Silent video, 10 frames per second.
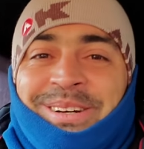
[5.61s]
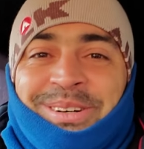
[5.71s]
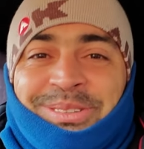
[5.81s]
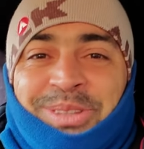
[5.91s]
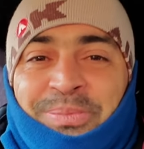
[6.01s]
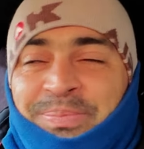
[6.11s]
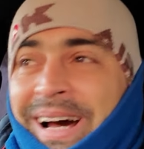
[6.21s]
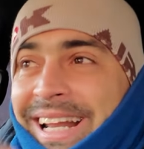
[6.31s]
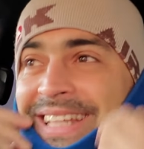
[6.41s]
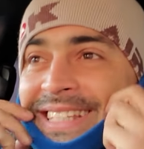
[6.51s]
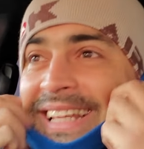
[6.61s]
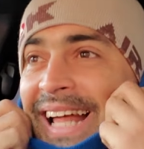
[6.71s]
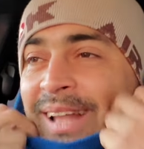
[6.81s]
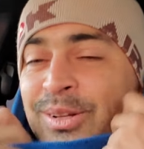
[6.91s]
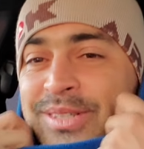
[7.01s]
Eu tô parecendo
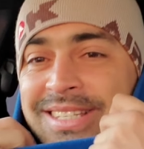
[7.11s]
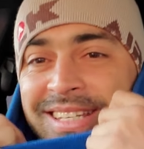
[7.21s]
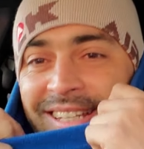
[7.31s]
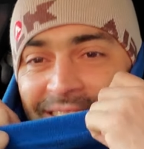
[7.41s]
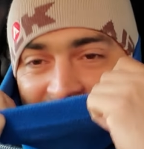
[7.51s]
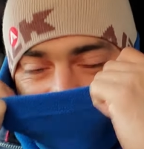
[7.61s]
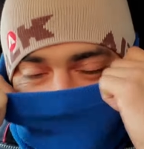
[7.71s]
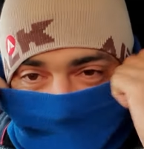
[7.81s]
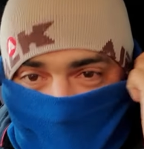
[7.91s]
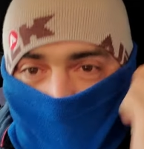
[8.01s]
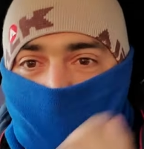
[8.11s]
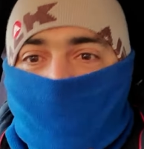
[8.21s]
a Luzia, velho. Olha.